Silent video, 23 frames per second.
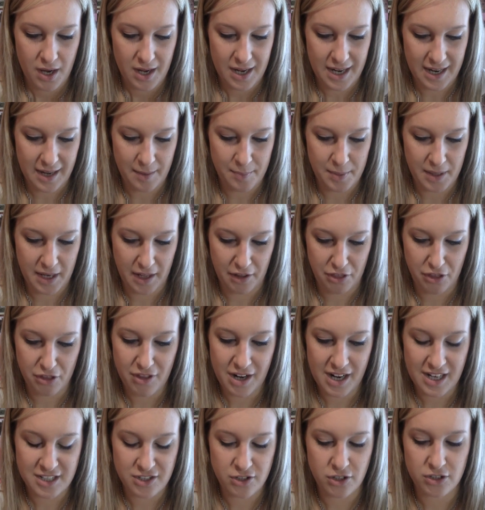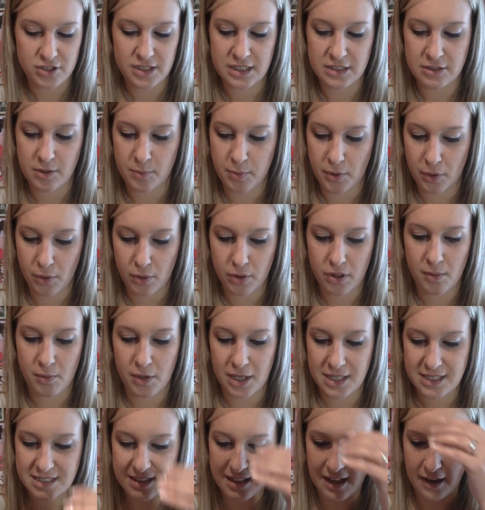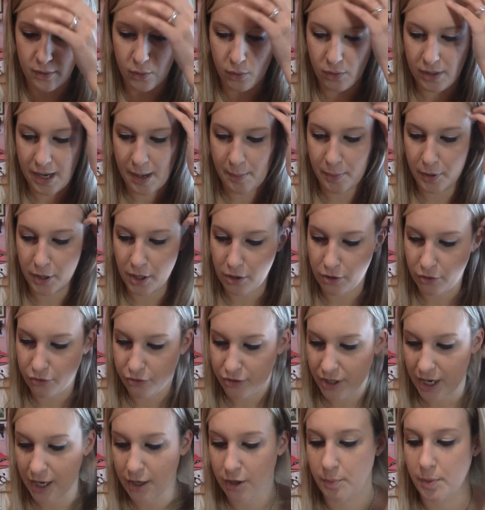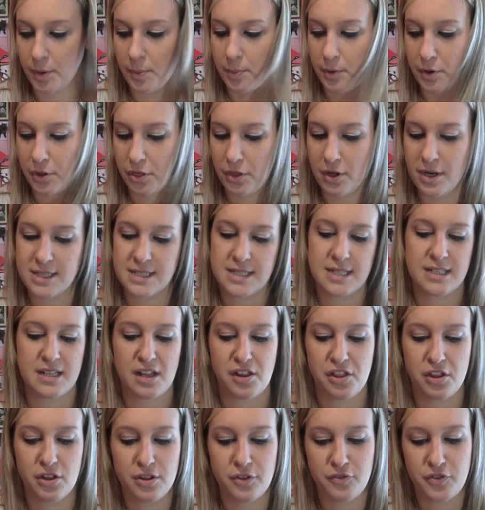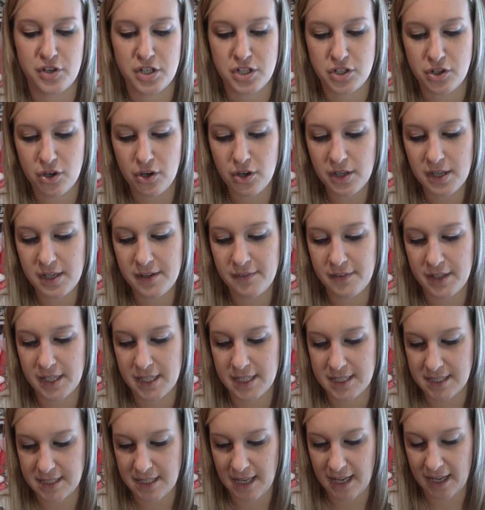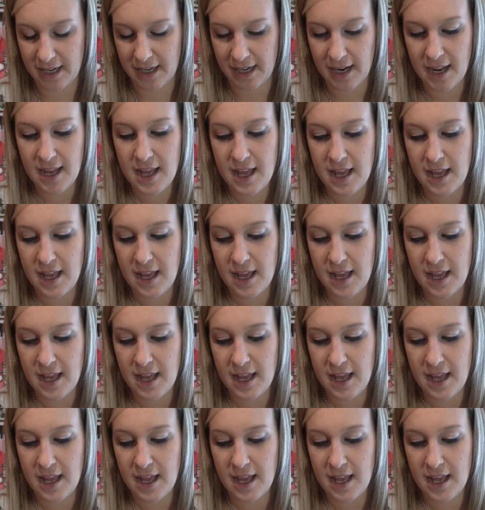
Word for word: La aplicación de las gotas no produce molestia alguna, por el contrario, proporciona sensación de frescor y bienestar.